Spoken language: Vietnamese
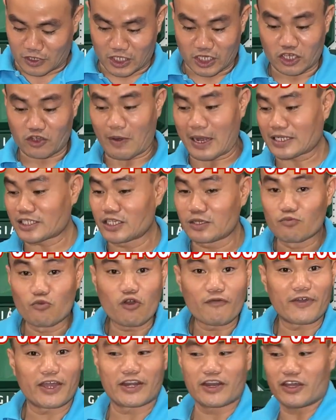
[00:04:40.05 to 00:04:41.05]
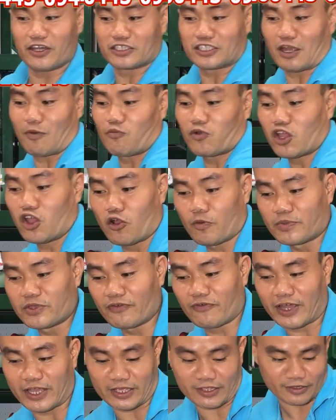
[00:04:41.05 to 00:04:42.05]
khi quán chỉ mua về nó ở trong cái hộp
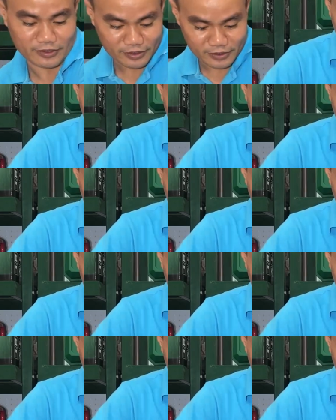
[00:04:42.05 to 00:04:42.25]
như vậy